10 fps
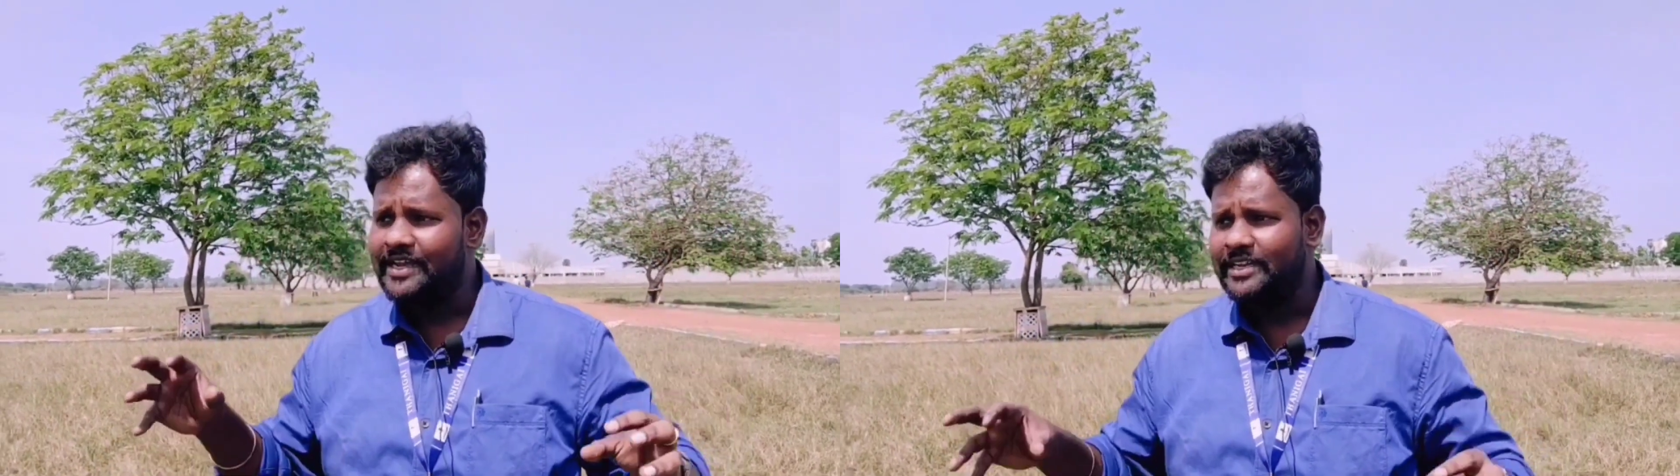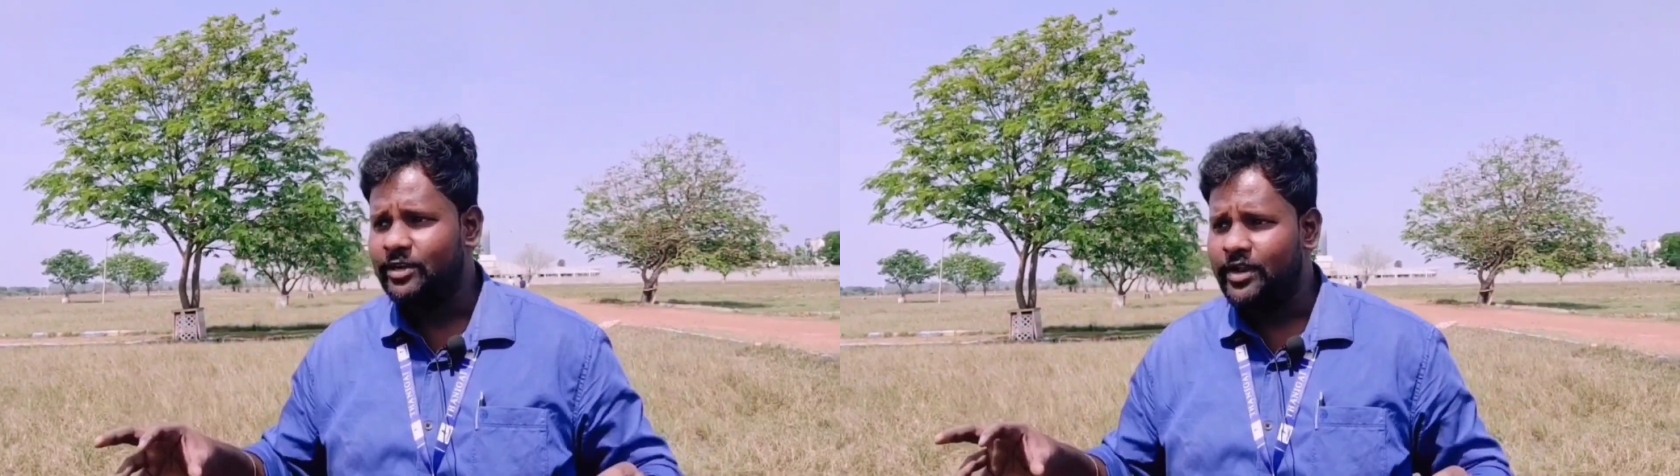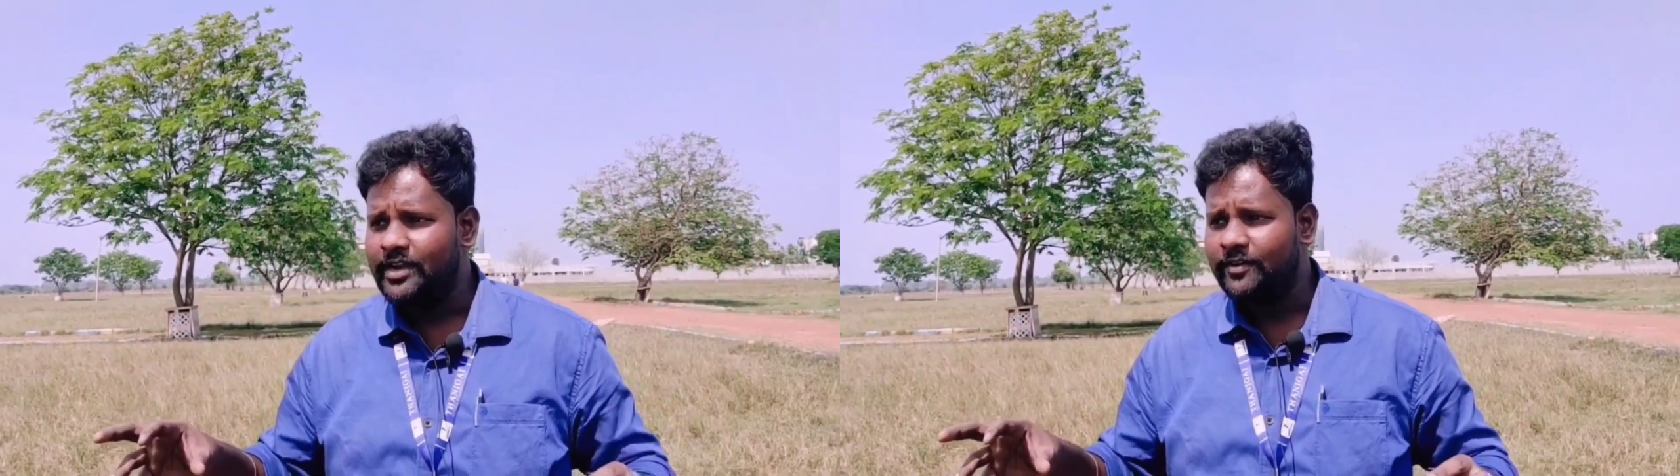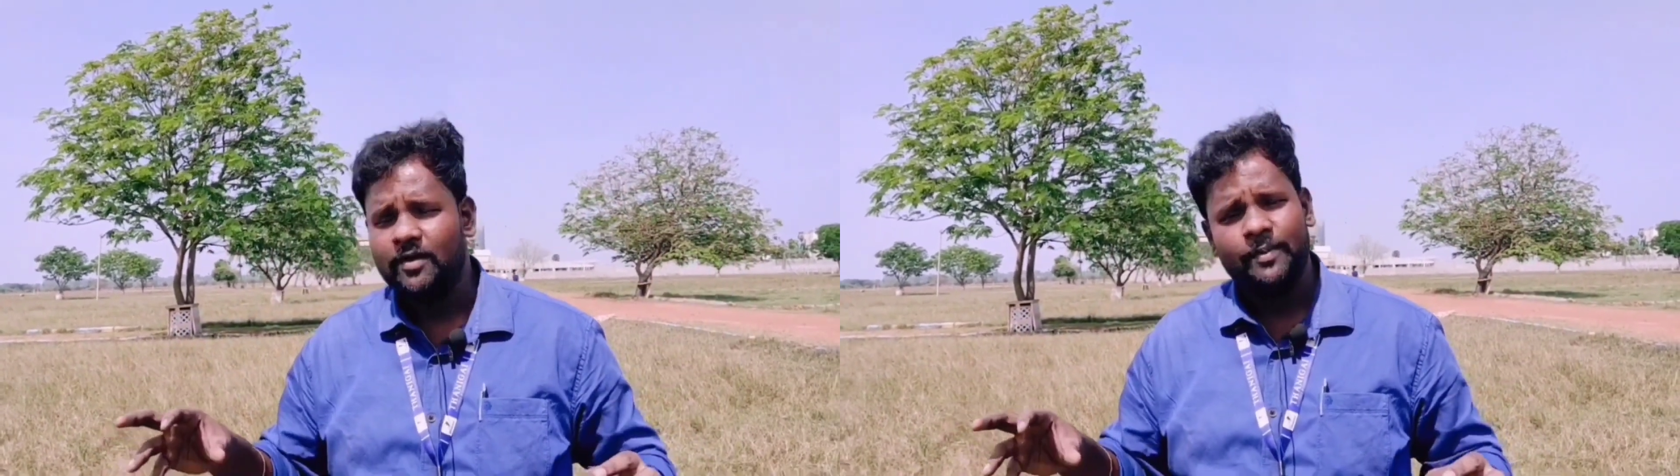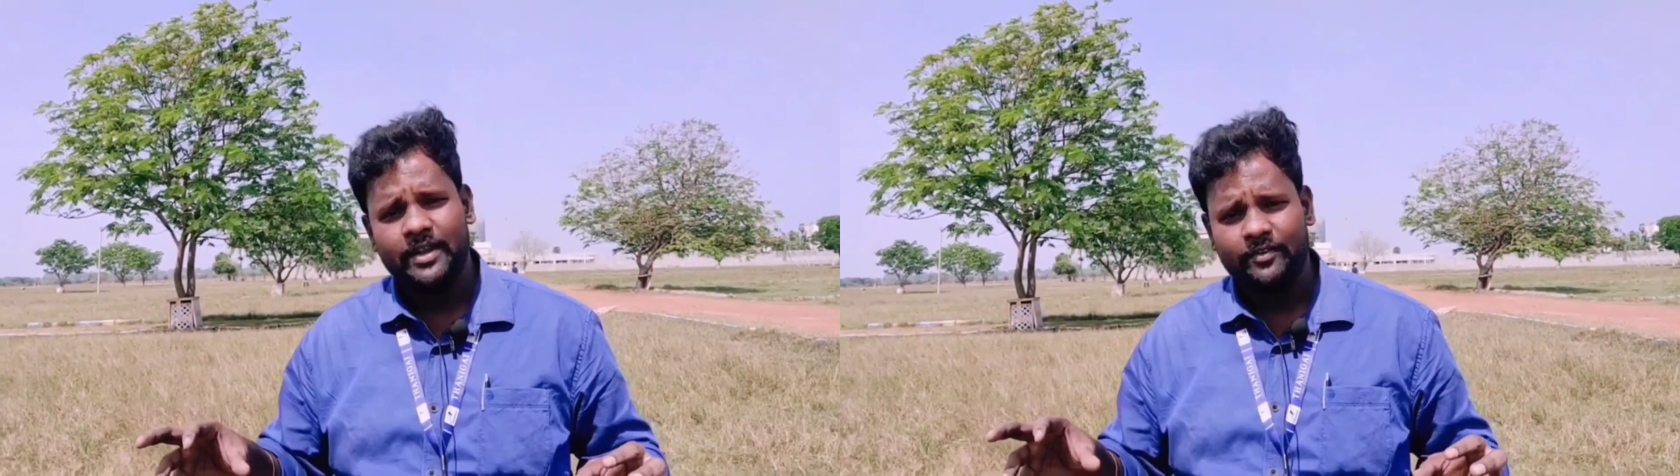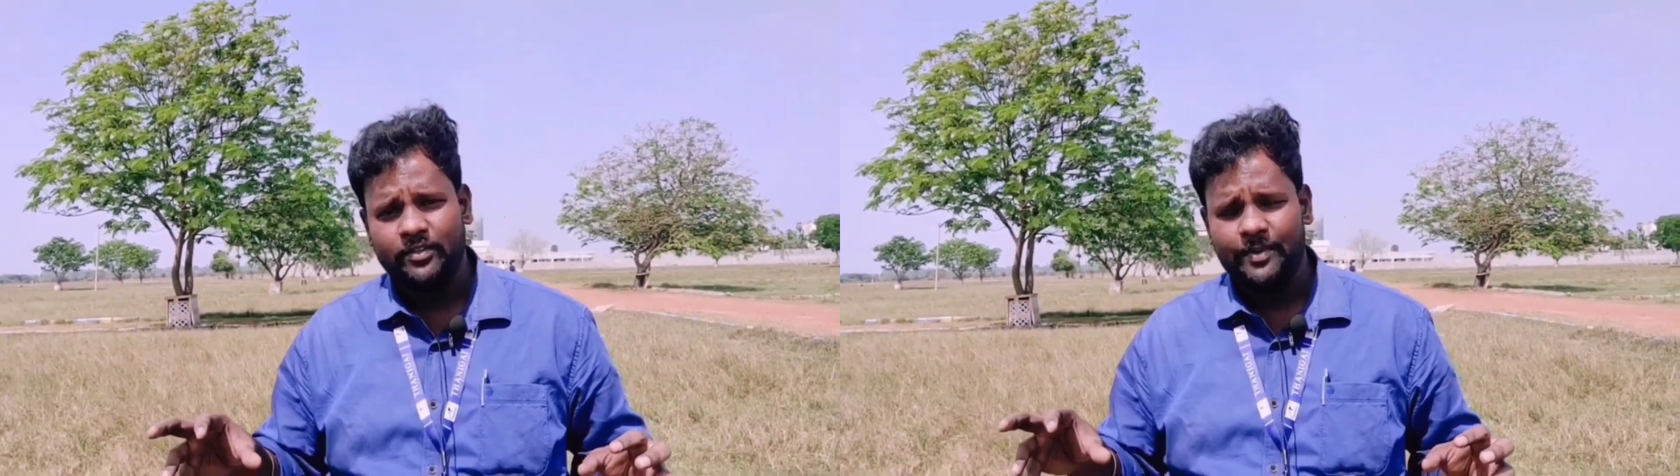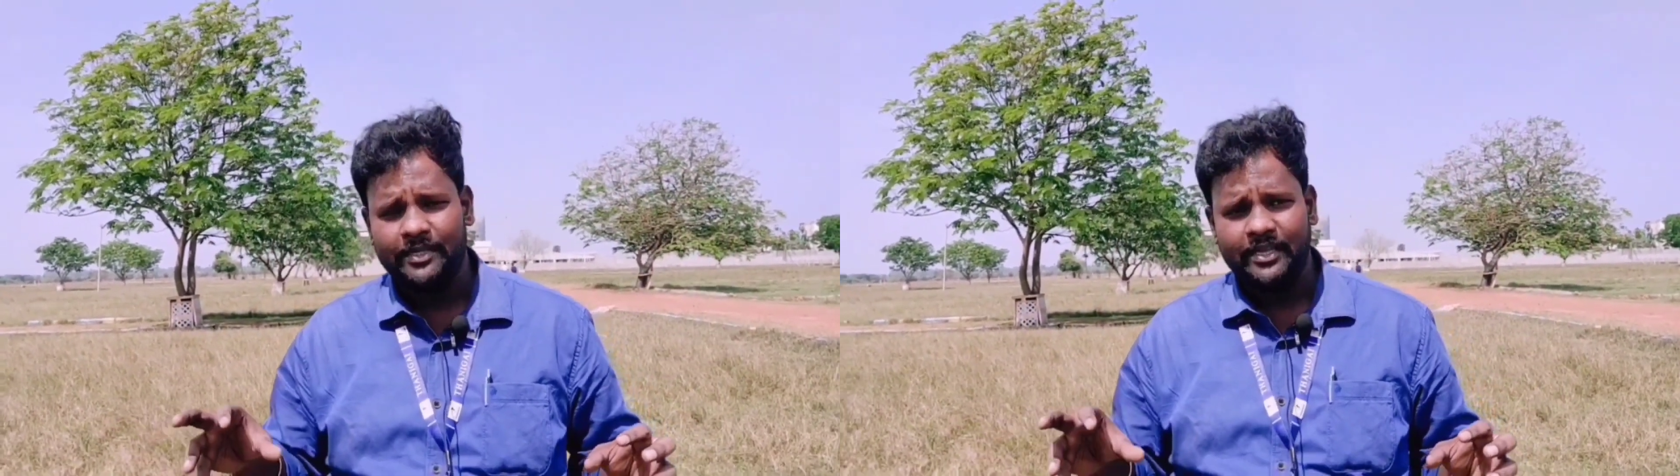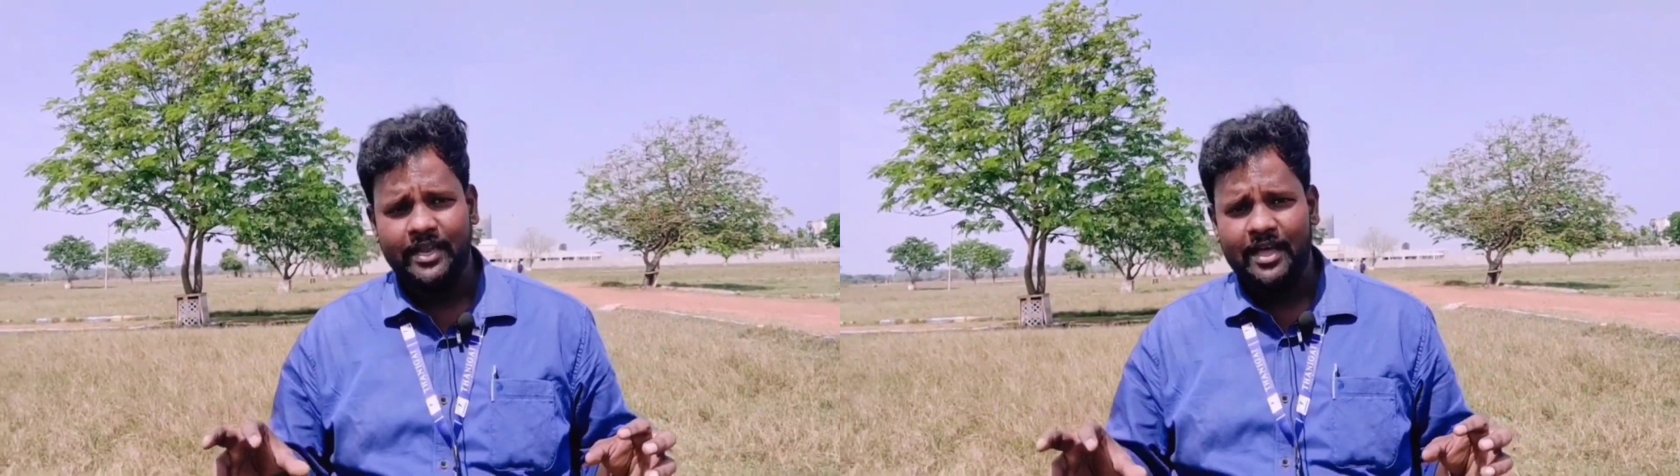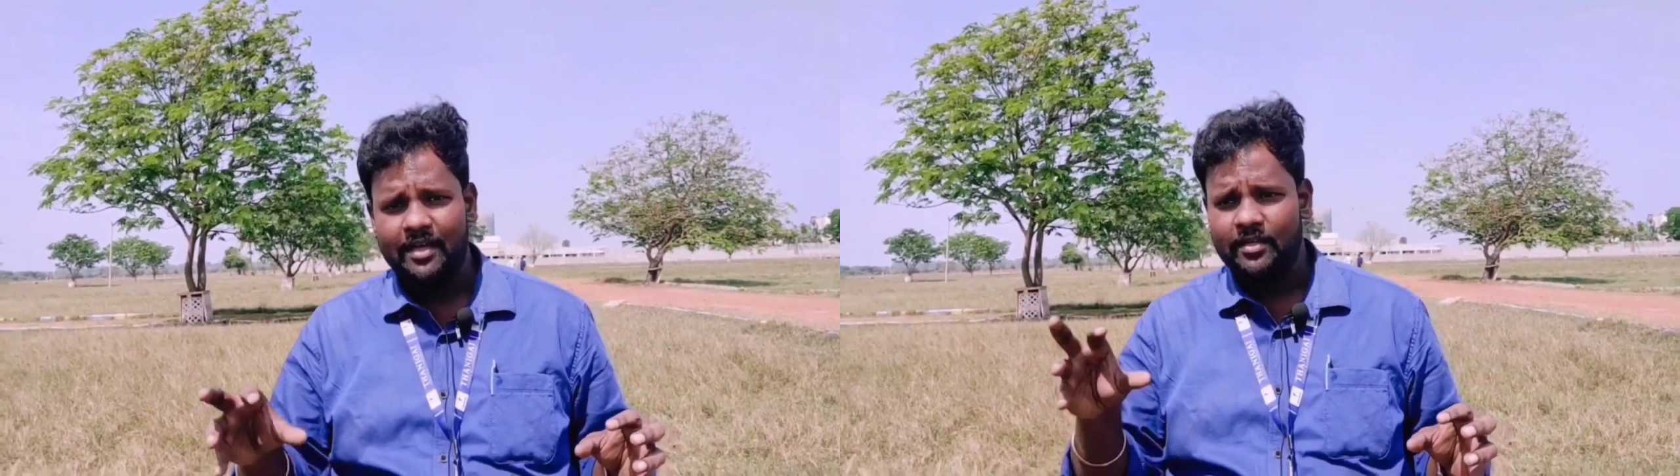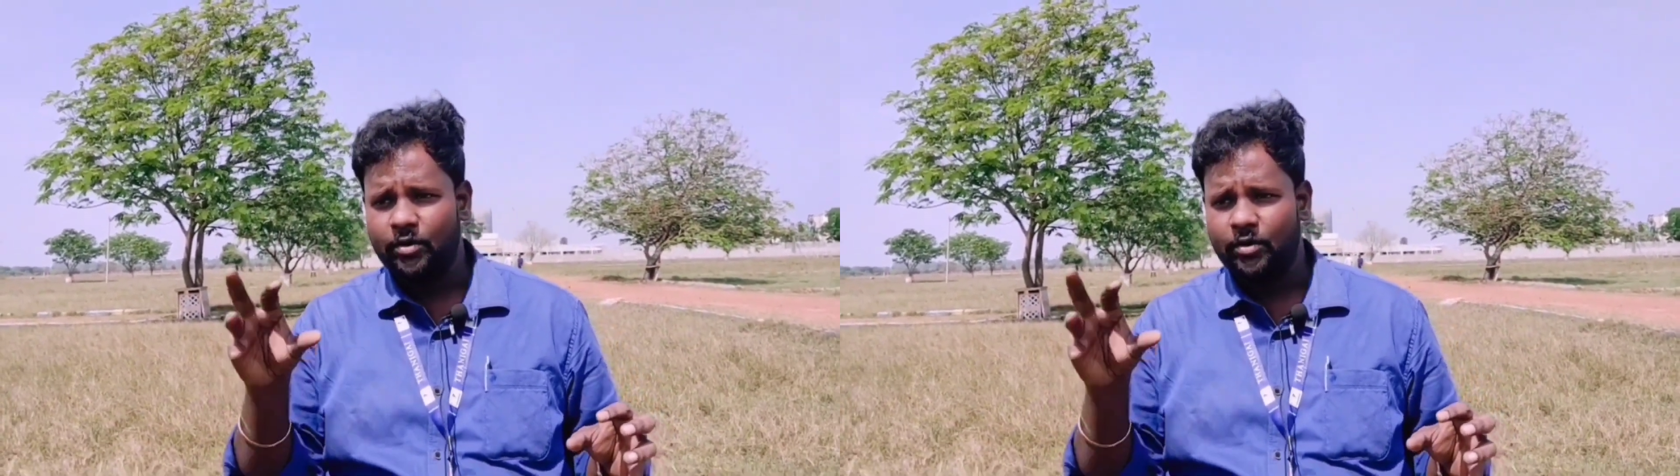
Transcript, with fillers: சைட்டோடைய டெவலப்மெண்ட்டே வந்து பார்த்திங்கன்னா